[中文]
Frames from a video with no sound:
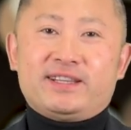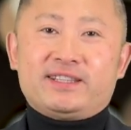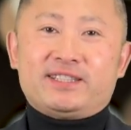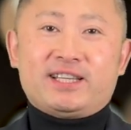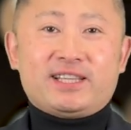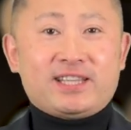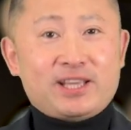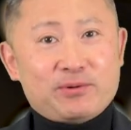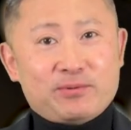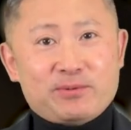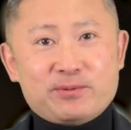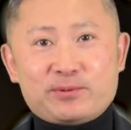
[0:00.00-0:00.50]

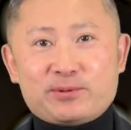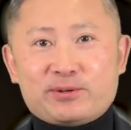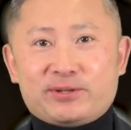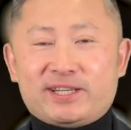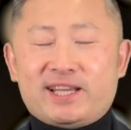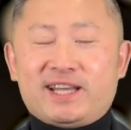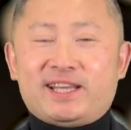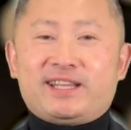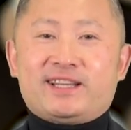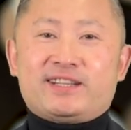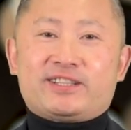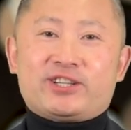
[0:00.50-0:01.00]
现在我们所
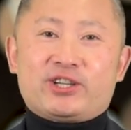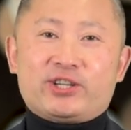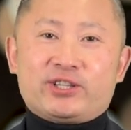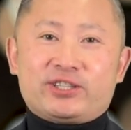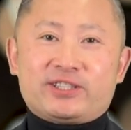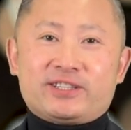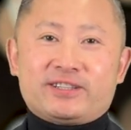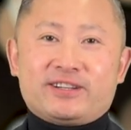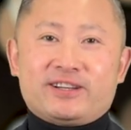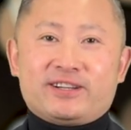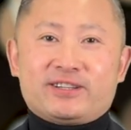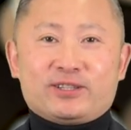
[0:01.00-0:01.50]
在的城
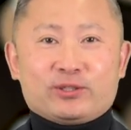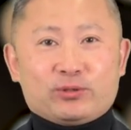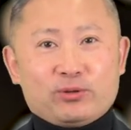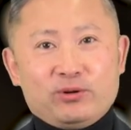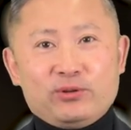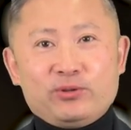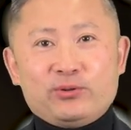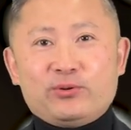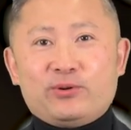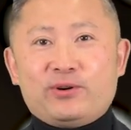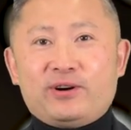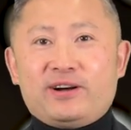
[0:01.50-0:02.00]
市呢是多
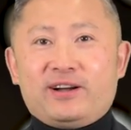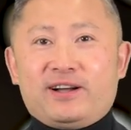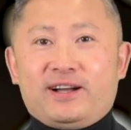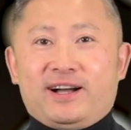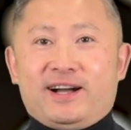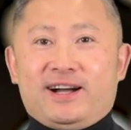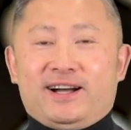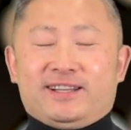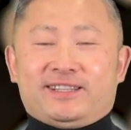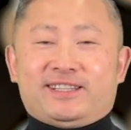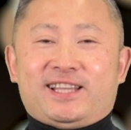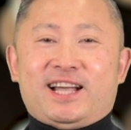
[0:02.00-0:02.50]
伦多
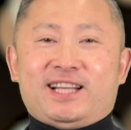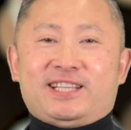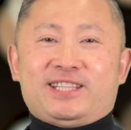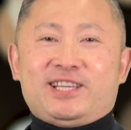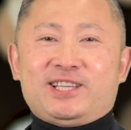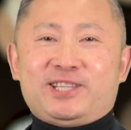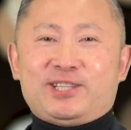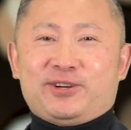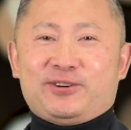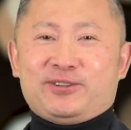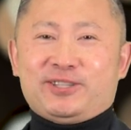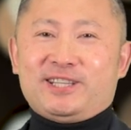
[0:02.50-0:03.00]
啊，大
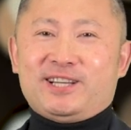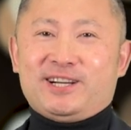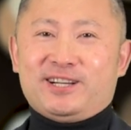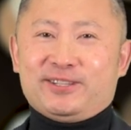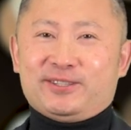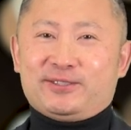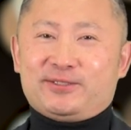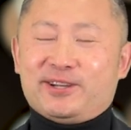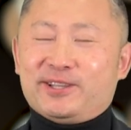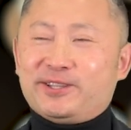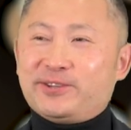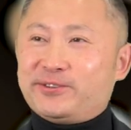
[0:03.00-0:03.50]
街小巷
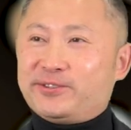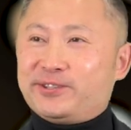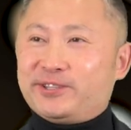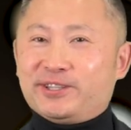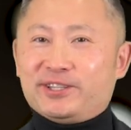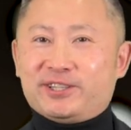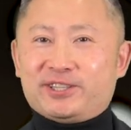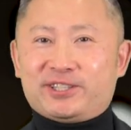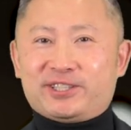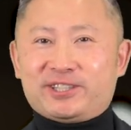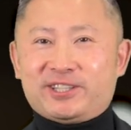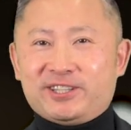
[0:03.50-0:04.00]
全都
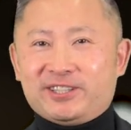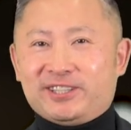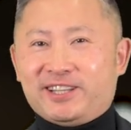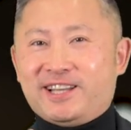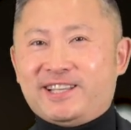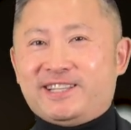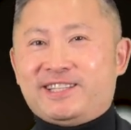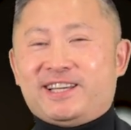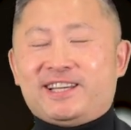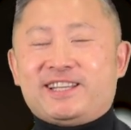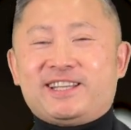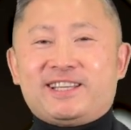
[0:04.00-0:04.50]
是圣
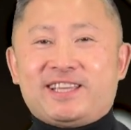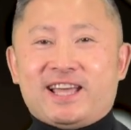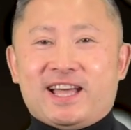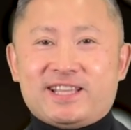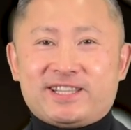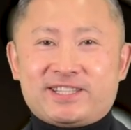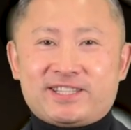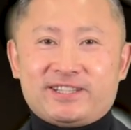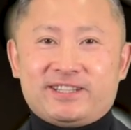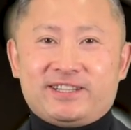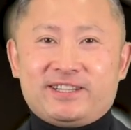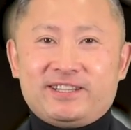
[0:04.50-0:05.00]
诞节的
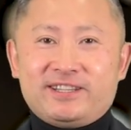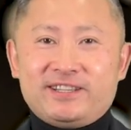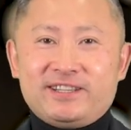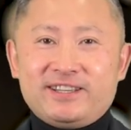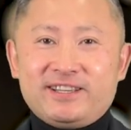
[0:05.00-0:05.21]
颜色。